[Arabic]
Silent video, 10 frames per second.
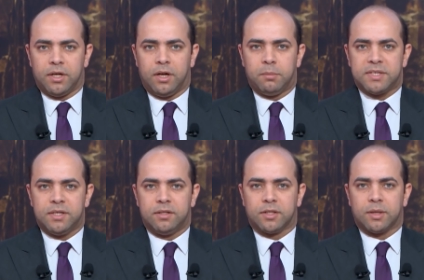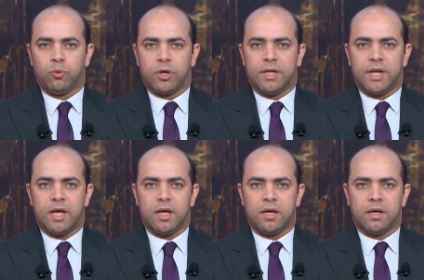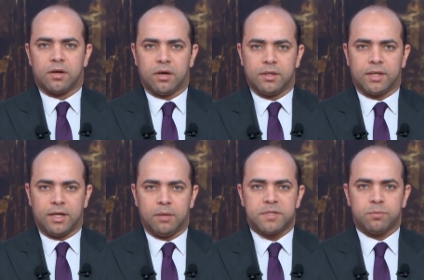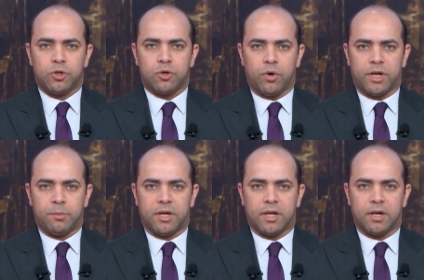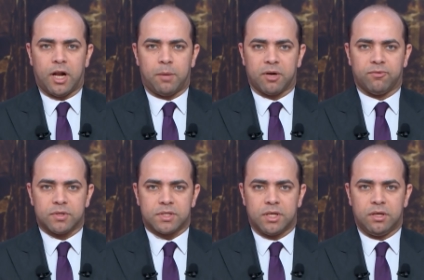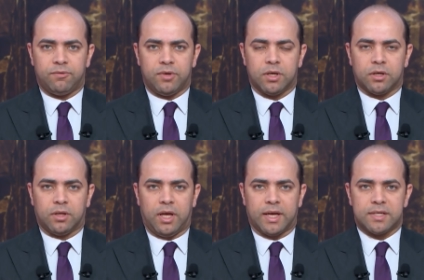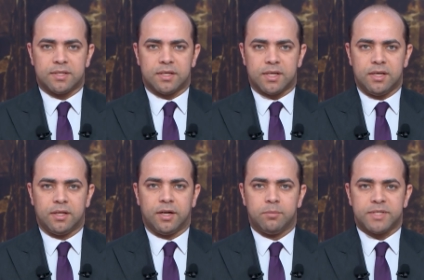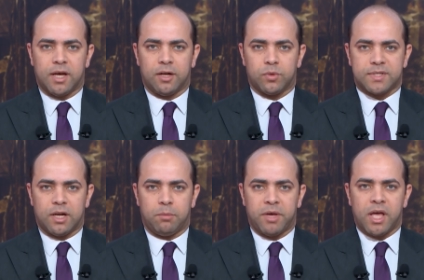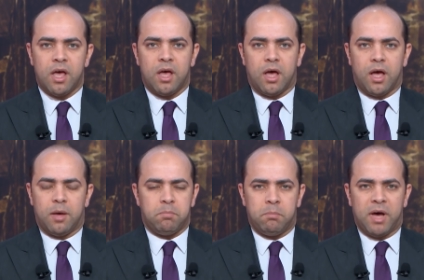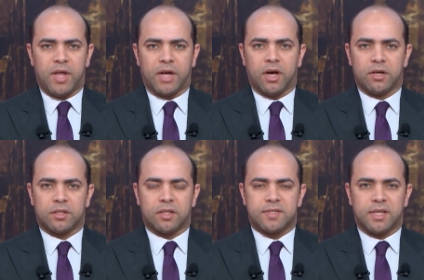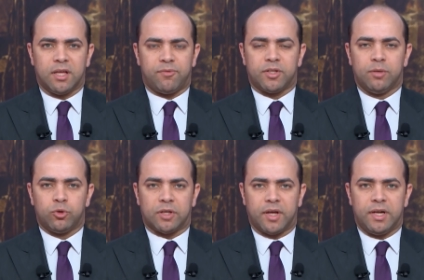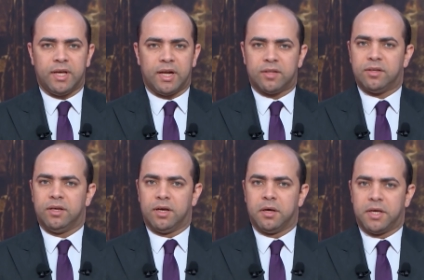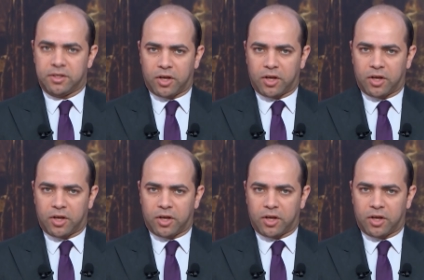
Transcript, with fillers: للمزيد ينضم الينا آه، رائد النمس مدير اعلام الهلال الاحمر الفلسطيني في قطاع غزه سيد النمس اهلا وسهلا بك آه، ماذا عن خريطه الاستهدافات المتتاليه التي آه، هي